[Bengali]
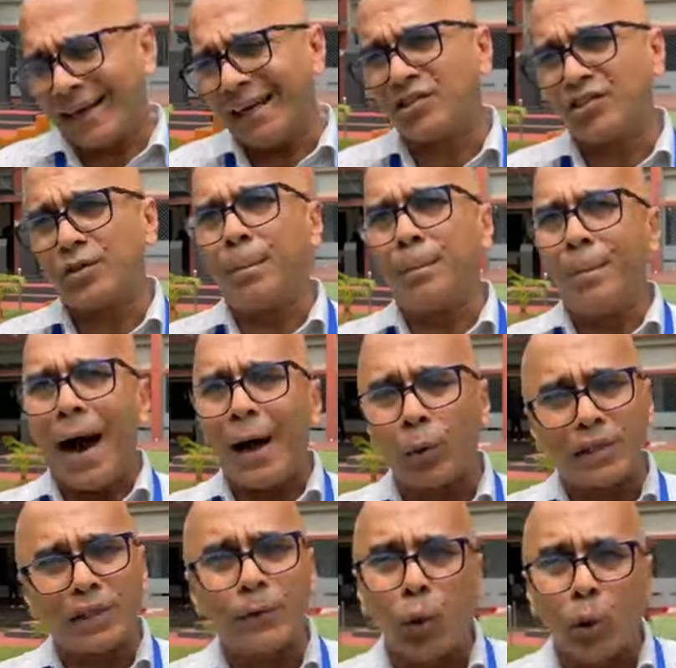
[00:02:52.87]
অ্যাটলিস্ট
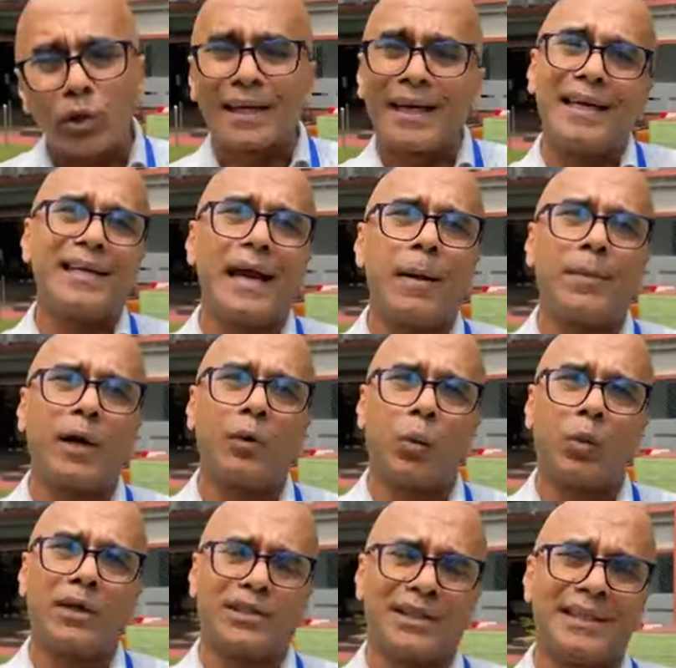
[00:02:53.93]
বারোটি ভোট কেন্দ্রে আমরা
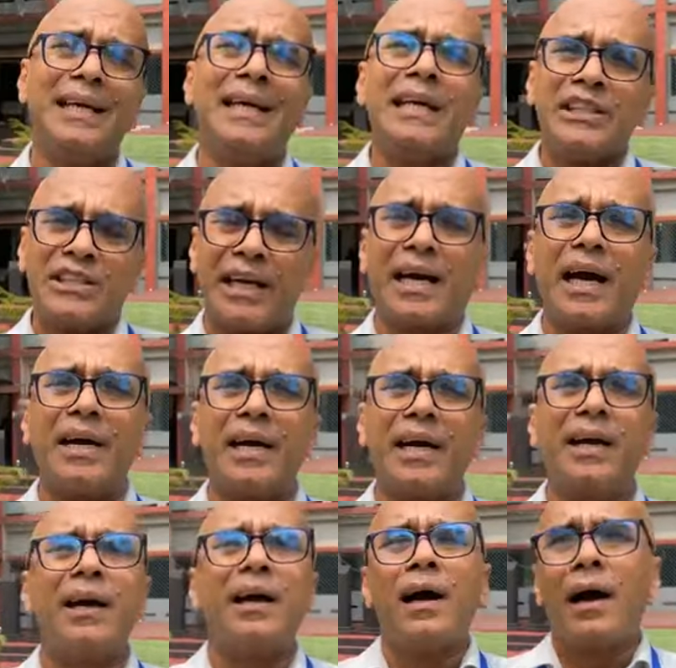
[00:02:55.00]
ঘুরেছি
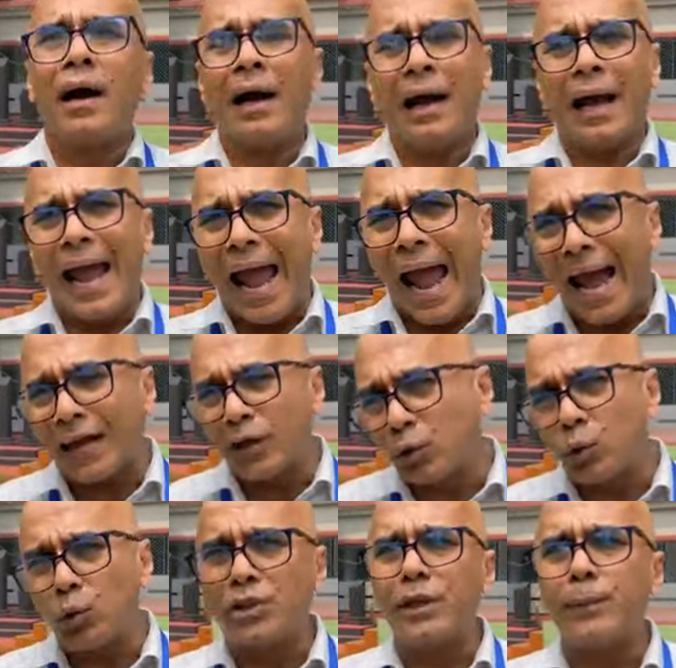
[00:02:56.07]
সেখানে এক
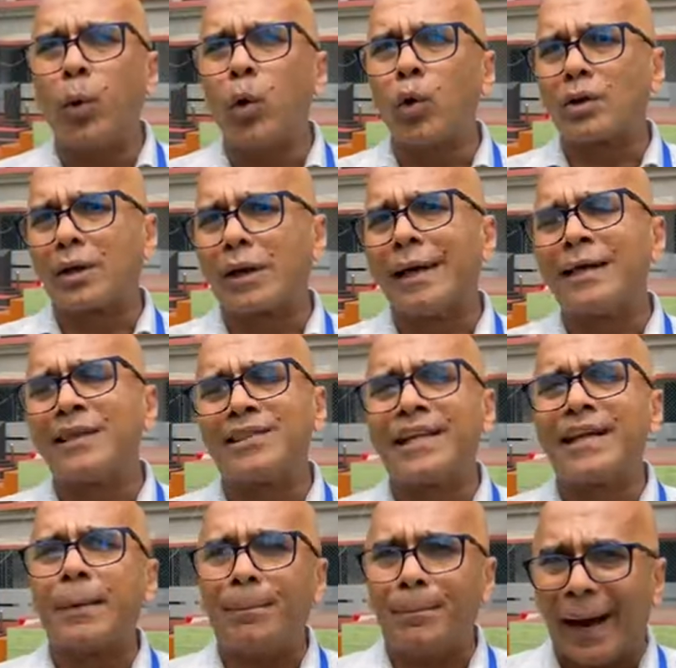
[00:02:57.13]
দুটি ভোট
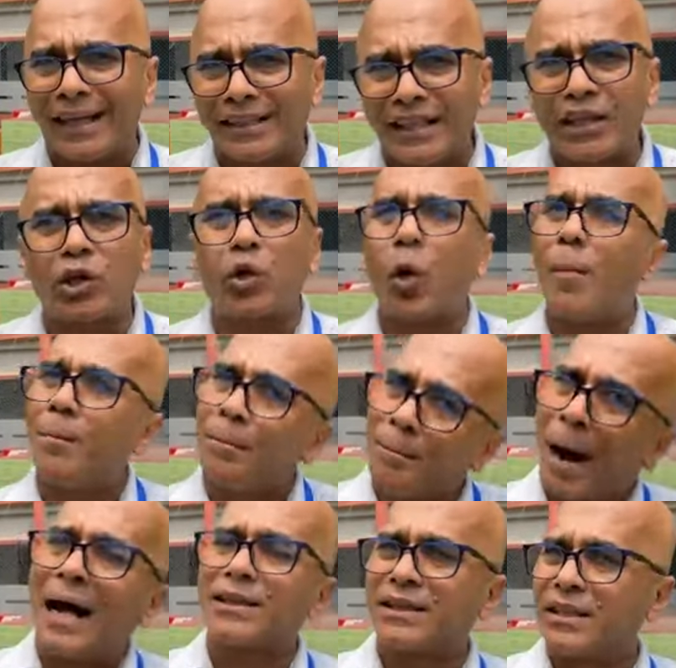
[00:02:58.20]
কেন্দ্রের ব্যতিক্রম
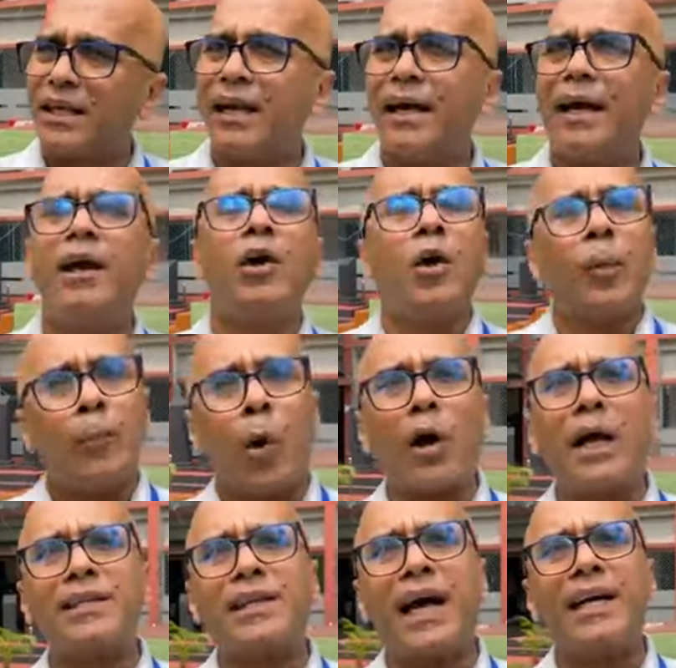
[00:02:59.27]
বাদ দিলে
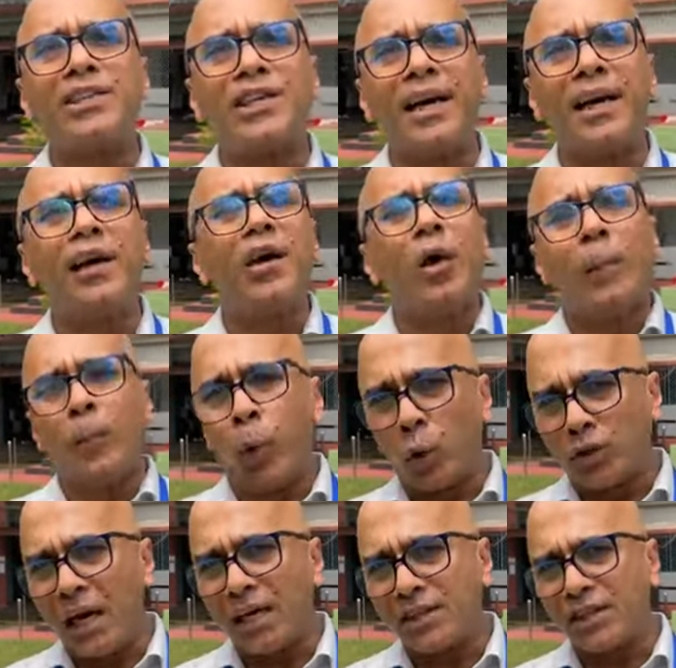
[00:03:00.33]
বলা যায় যে
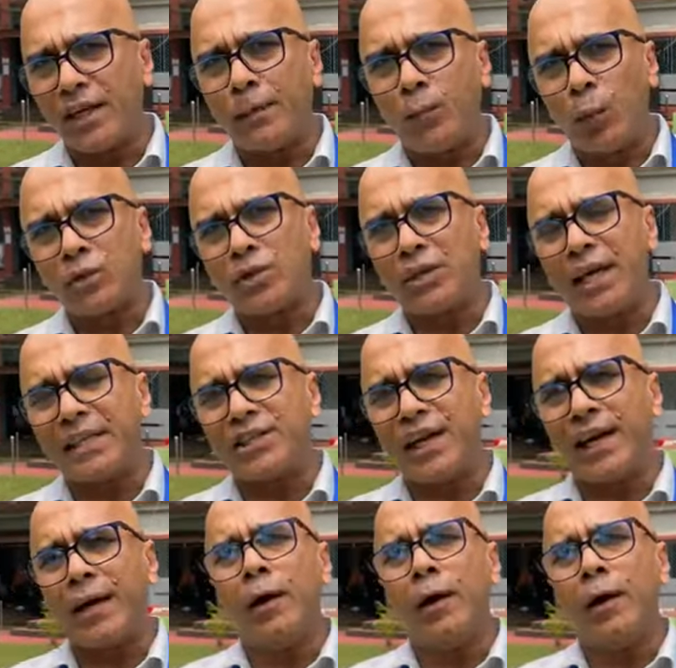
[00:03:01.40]
ভোটারদের মধ্যে